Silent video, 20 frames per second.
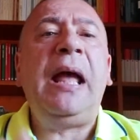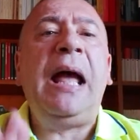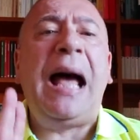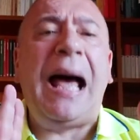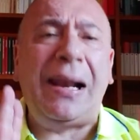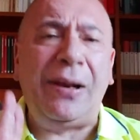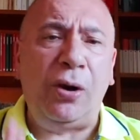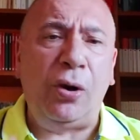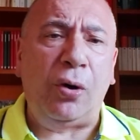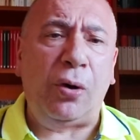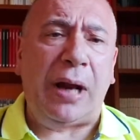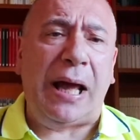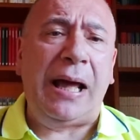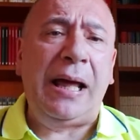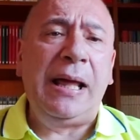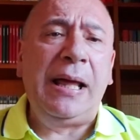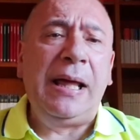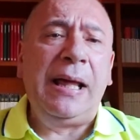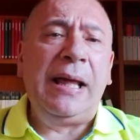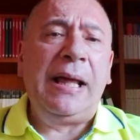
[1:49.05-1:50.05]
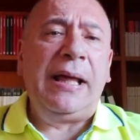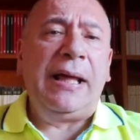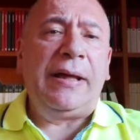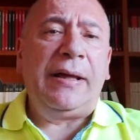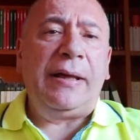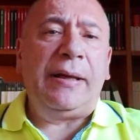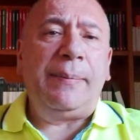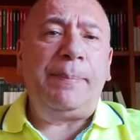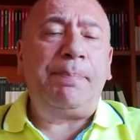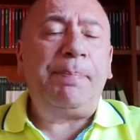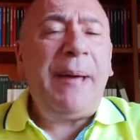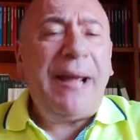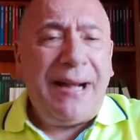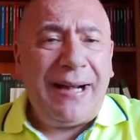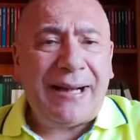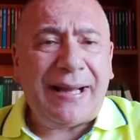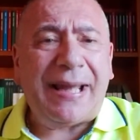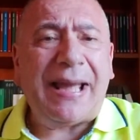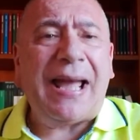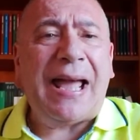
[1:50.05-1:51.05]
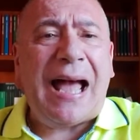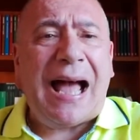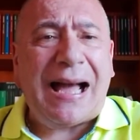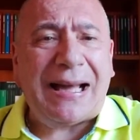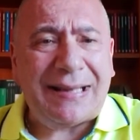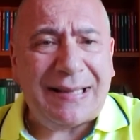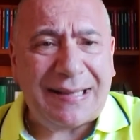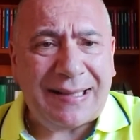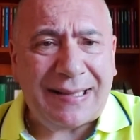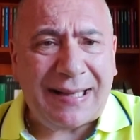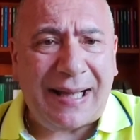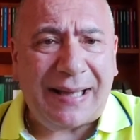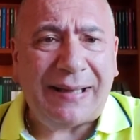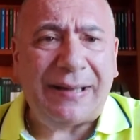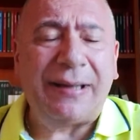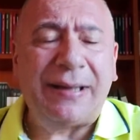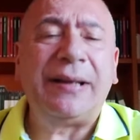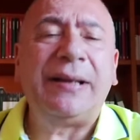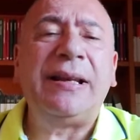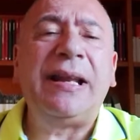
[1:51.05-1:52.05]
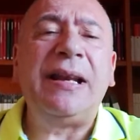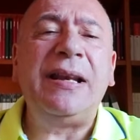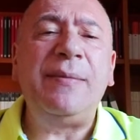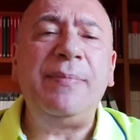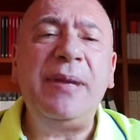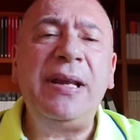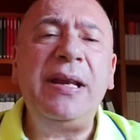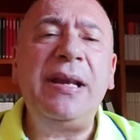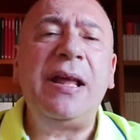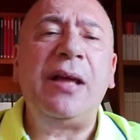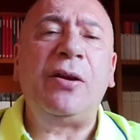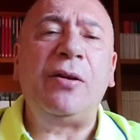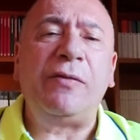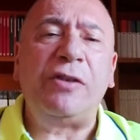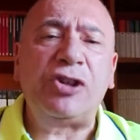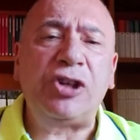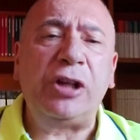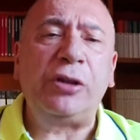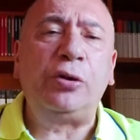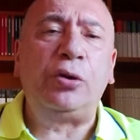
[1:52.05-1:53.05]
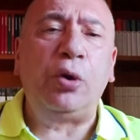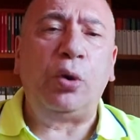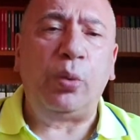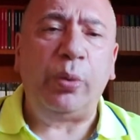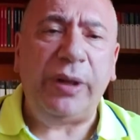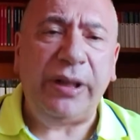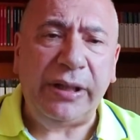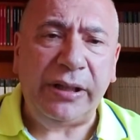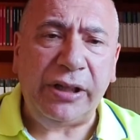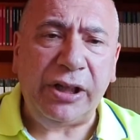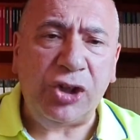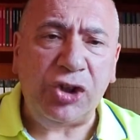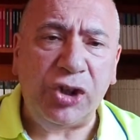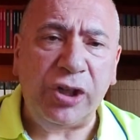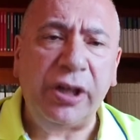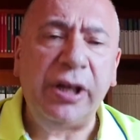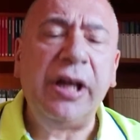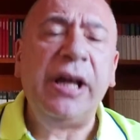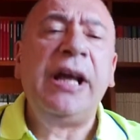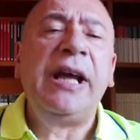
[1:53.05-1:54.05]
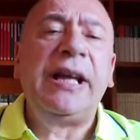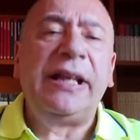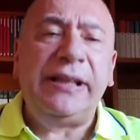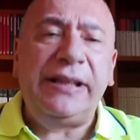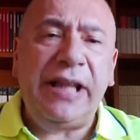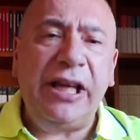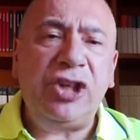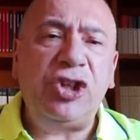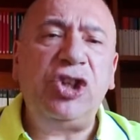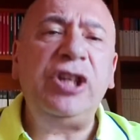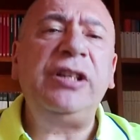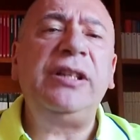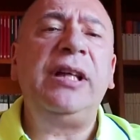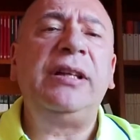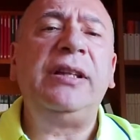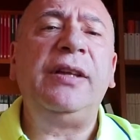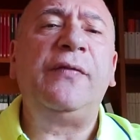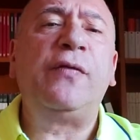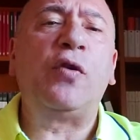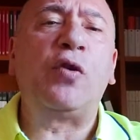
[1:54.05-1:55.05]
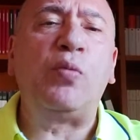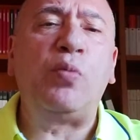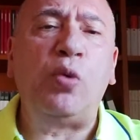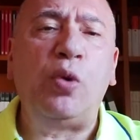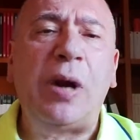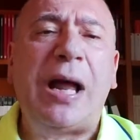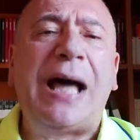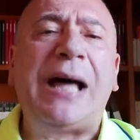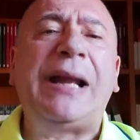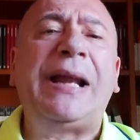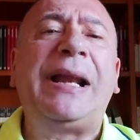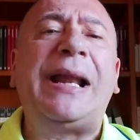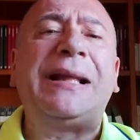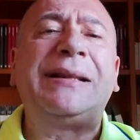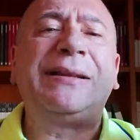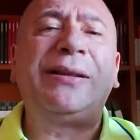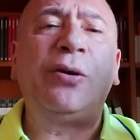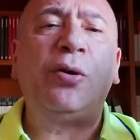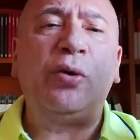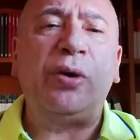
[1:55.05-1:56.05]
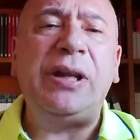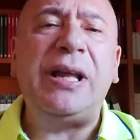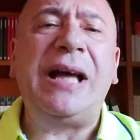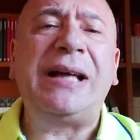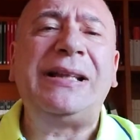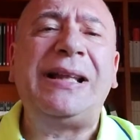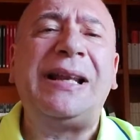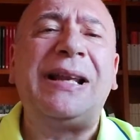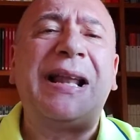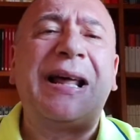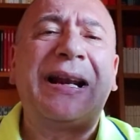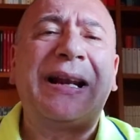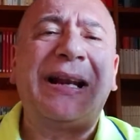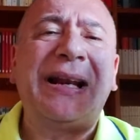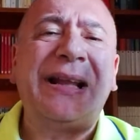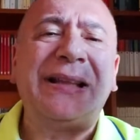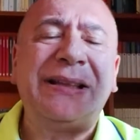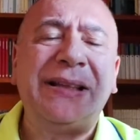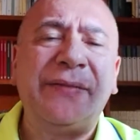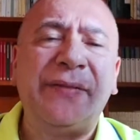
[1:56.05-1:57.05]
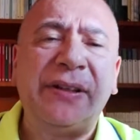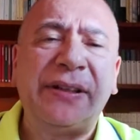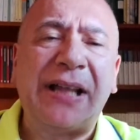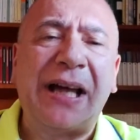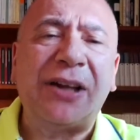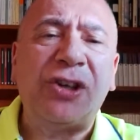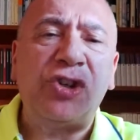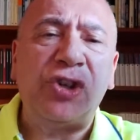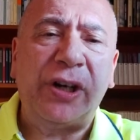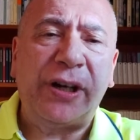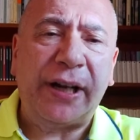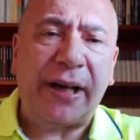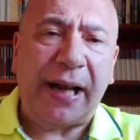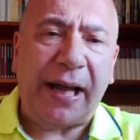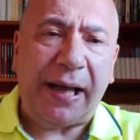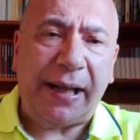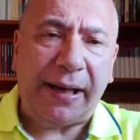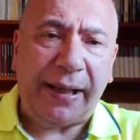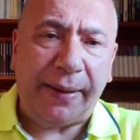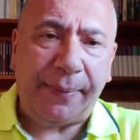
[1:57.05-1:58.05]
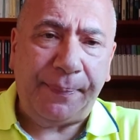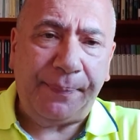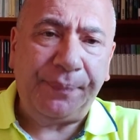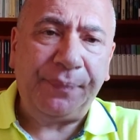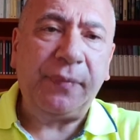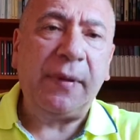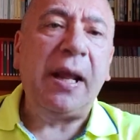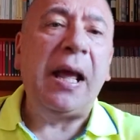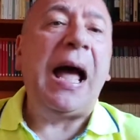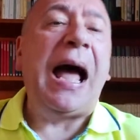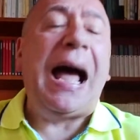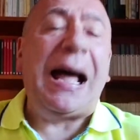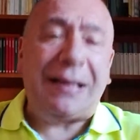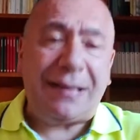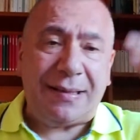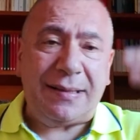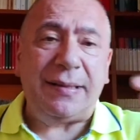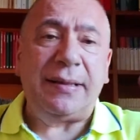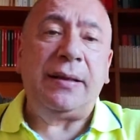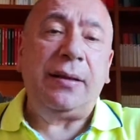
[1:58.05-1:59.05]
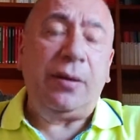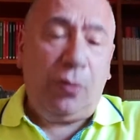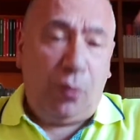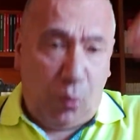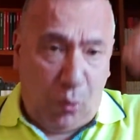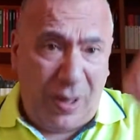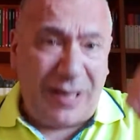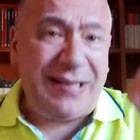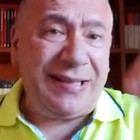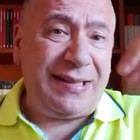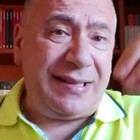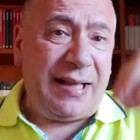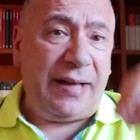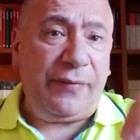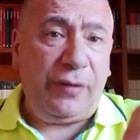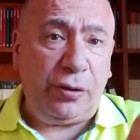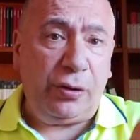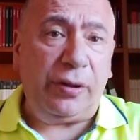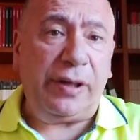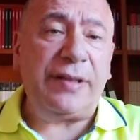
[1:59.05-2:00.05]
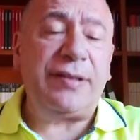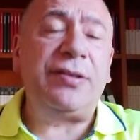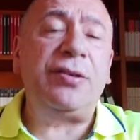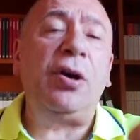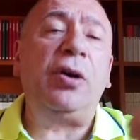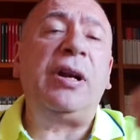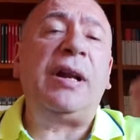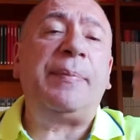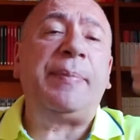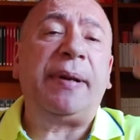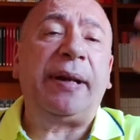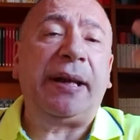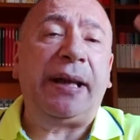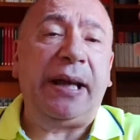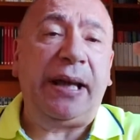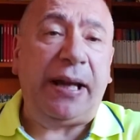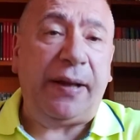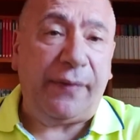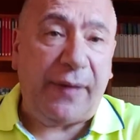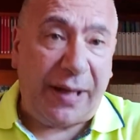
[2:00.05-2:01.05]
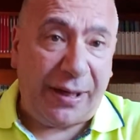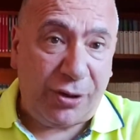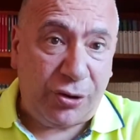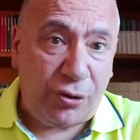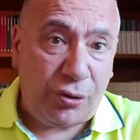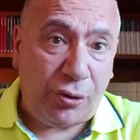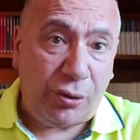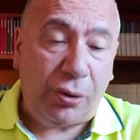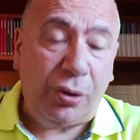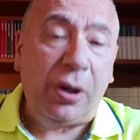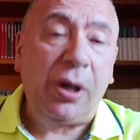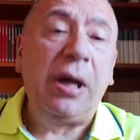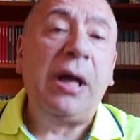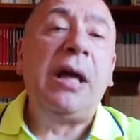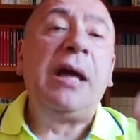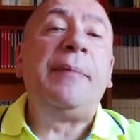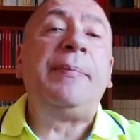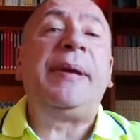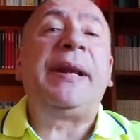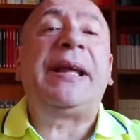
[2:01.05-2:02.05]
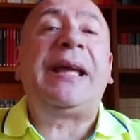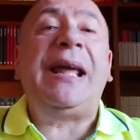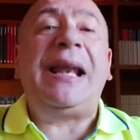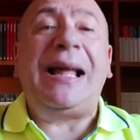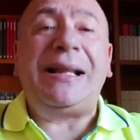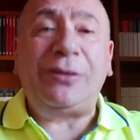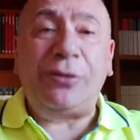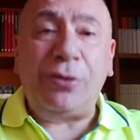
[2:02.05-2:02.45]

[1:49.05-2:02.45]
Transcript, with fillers: Allora, perché Einstein nel 1915 decide di formulare la teoria della relatività generale? Anzi, questa videolezione perché la faccio? Perché la